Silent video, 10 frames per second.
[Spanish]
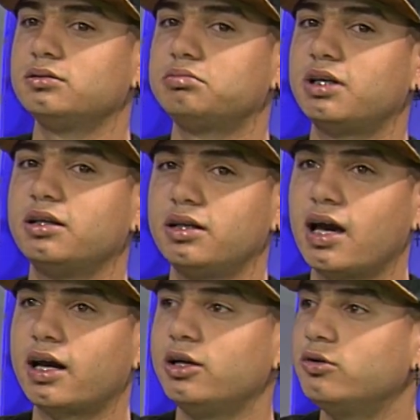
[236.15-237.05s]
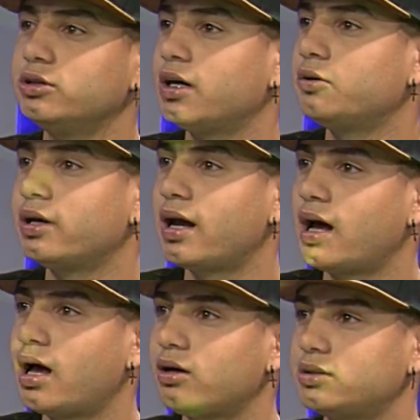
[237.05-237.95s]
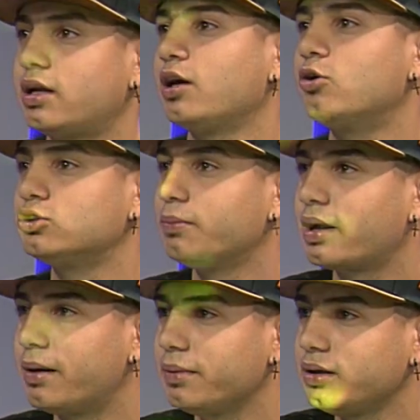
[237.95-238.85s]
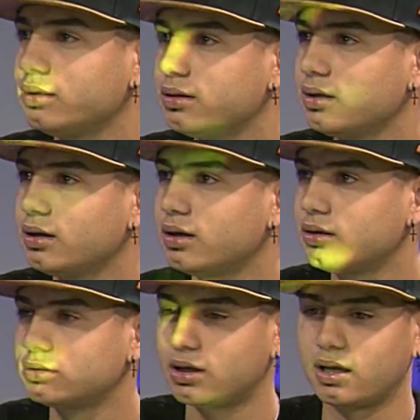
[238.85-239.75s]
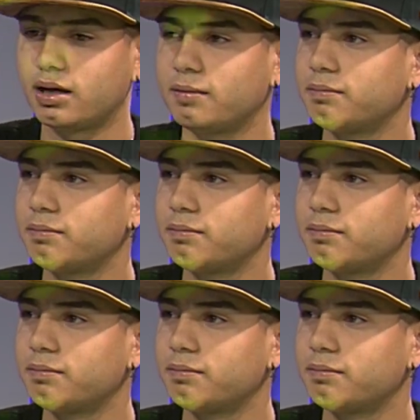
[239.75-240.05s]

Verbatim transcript: sentía que no, ya no era o sea, negocio para mí. O sea,